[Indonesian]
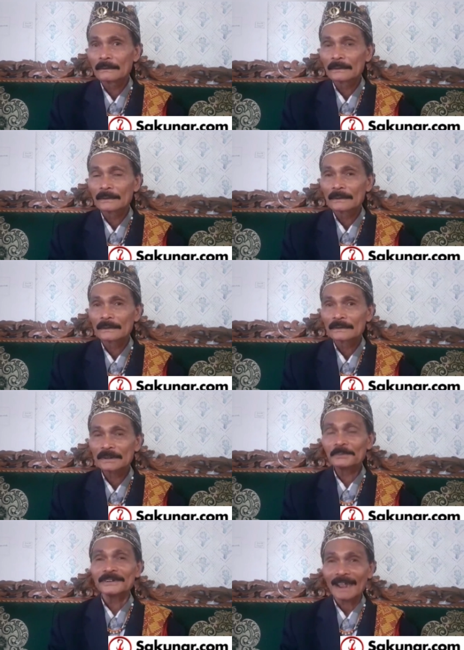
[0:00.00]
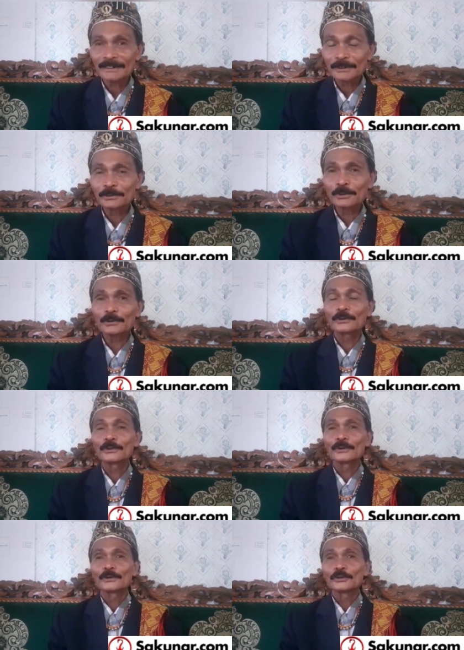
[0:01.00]
Hmm. tapi saat itu
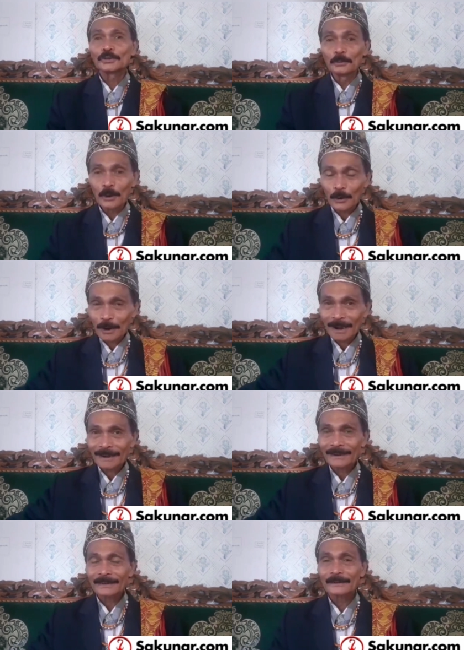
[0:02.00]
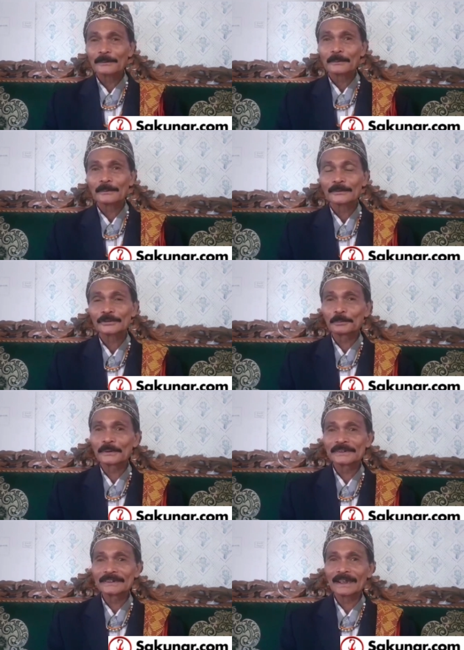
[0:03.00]
semua orang
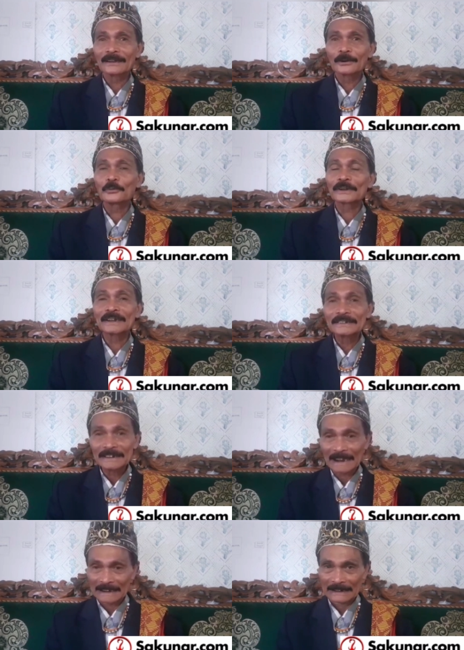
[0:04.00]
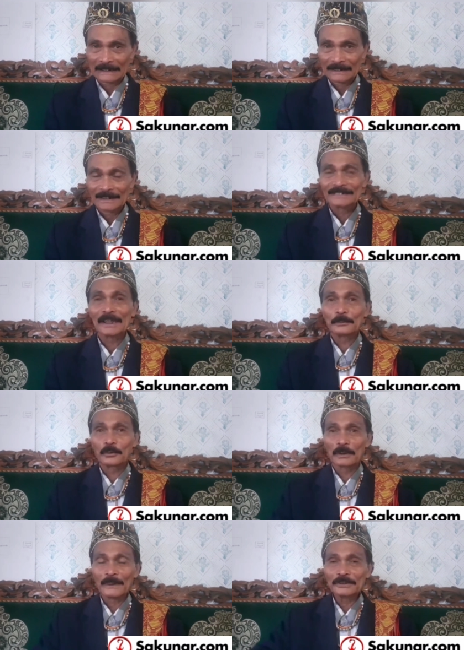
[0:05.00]
sepertinya kekuatan tidak ada saya
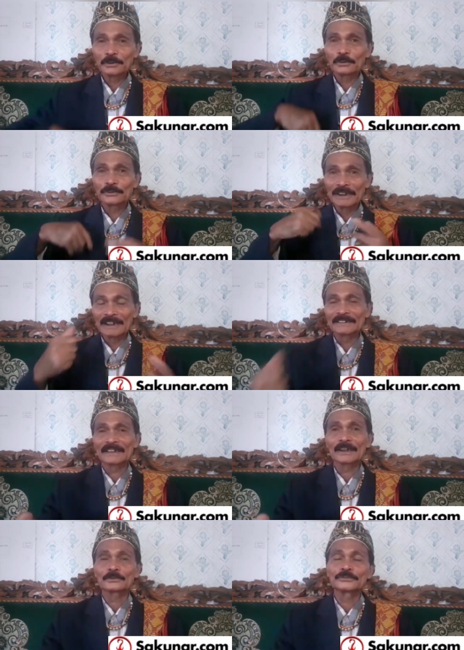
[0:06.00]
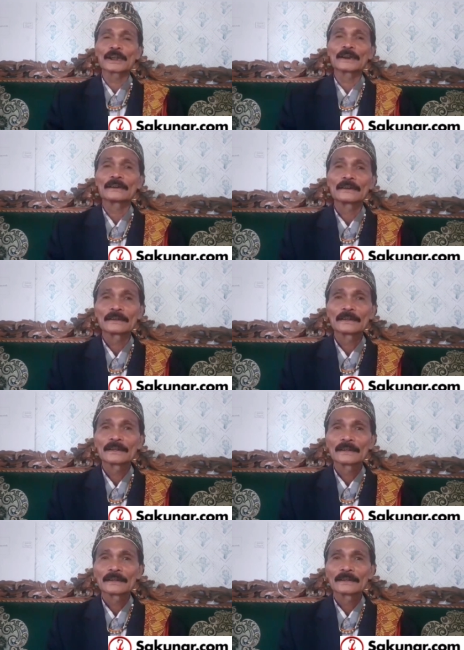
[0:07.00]
buka hmm. baju dihentikan hujan
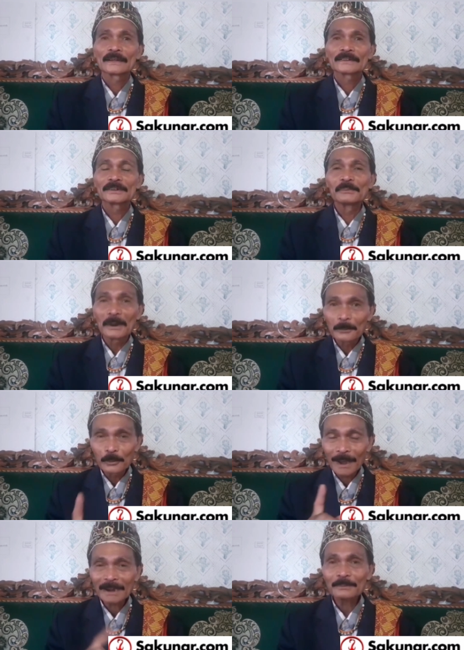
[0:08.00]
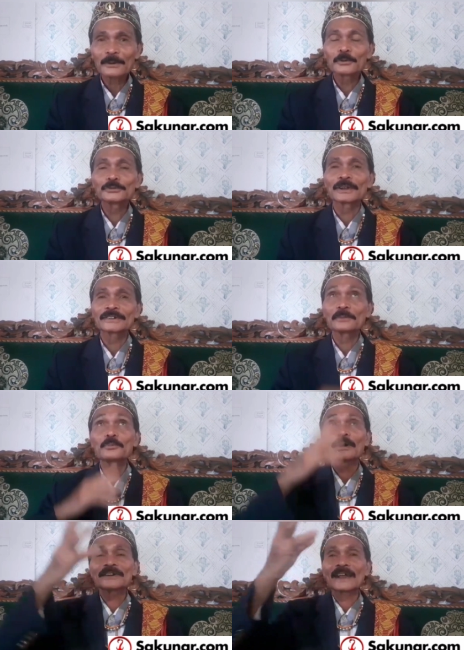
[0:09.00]
90 hmm. hari baru hujan saya
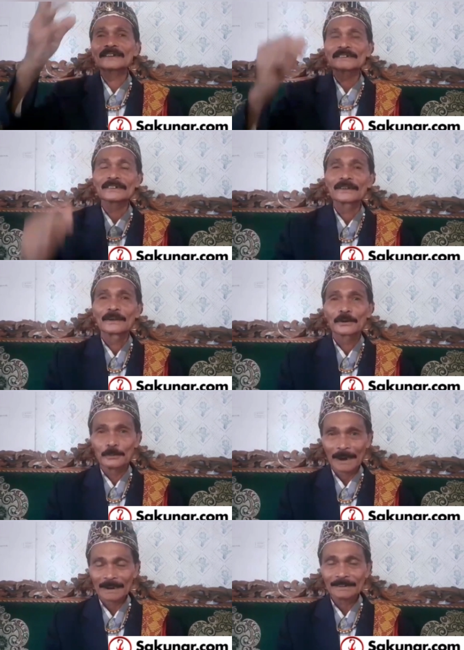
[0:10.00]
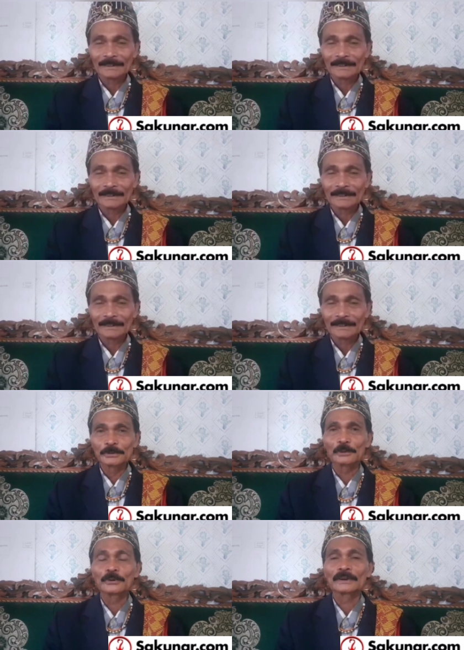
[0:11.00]
buang di atas rumah adat stoknya
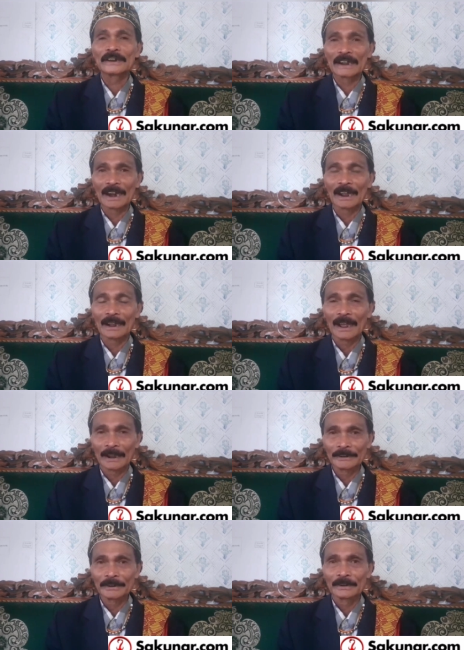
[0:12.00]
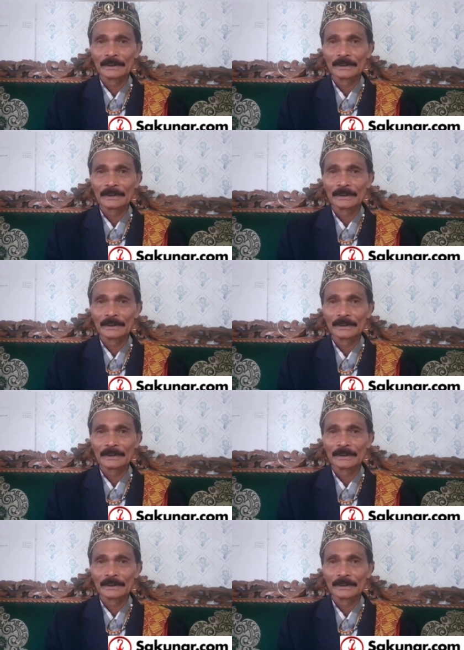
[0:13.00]
hujan dengan angin